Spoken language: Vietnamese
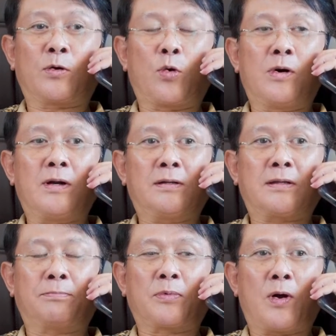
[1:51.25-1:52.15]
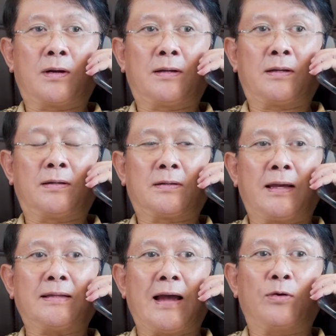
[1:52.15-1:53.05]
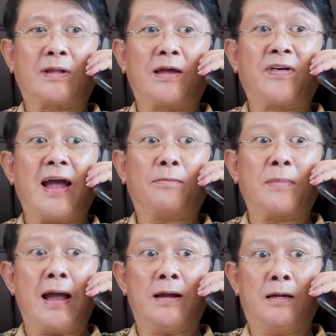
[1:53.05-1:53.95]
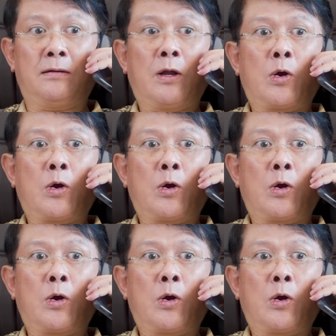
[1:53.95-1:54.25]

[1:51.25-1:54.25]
của tập đoàn thể thao tài phát bán